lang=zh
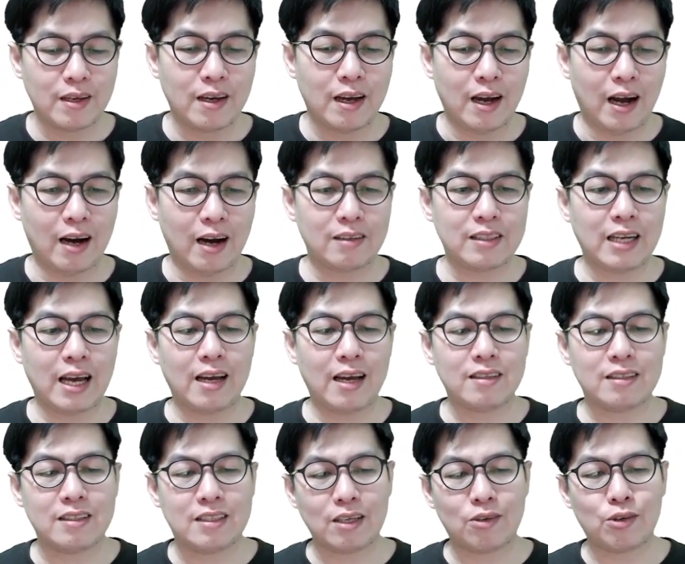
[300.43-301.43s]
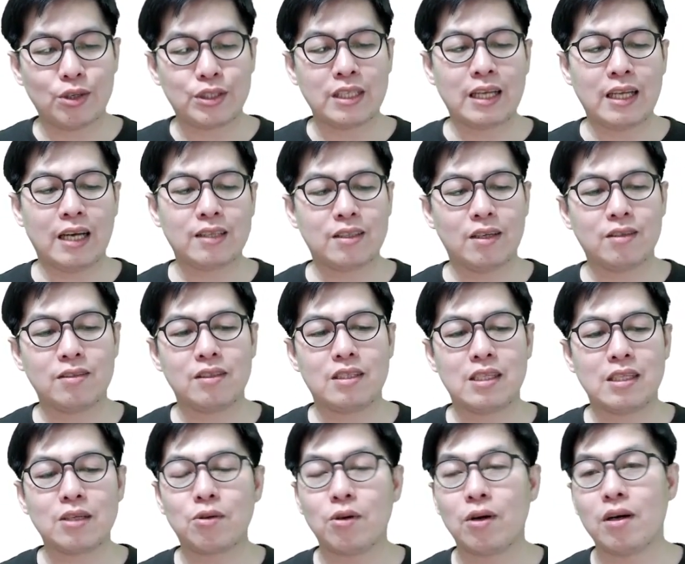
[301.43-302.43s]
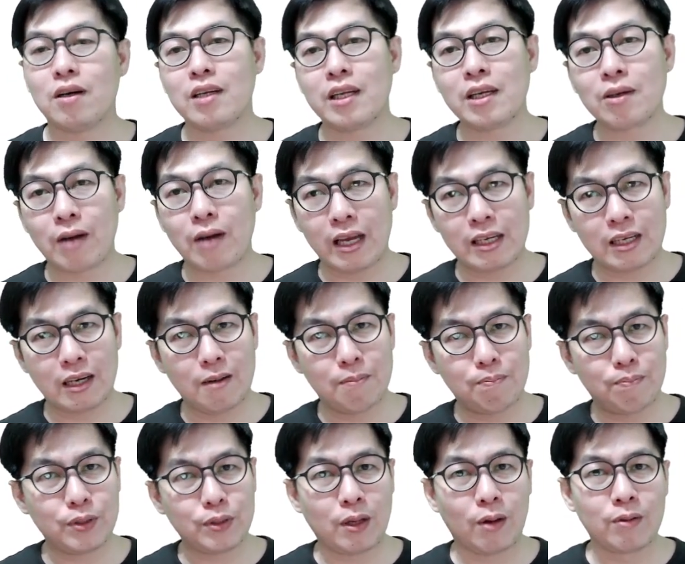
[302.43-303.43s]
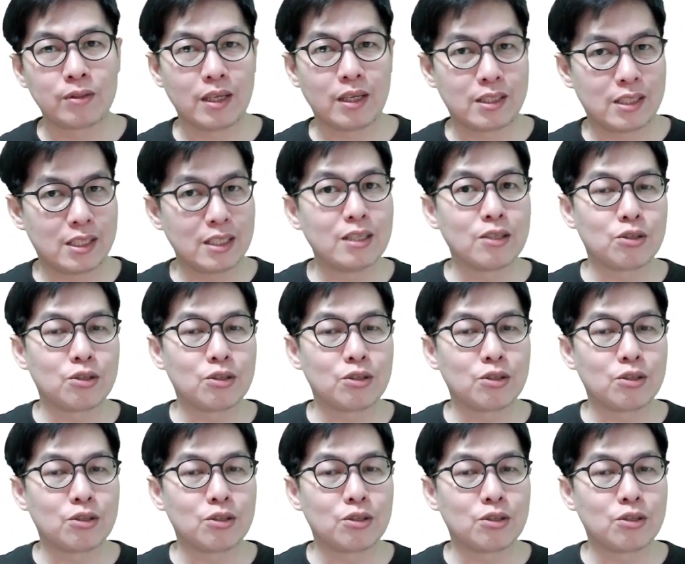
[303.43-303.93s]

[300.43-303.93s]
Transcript: 好，那这过程当中，经过另外一个不同的心理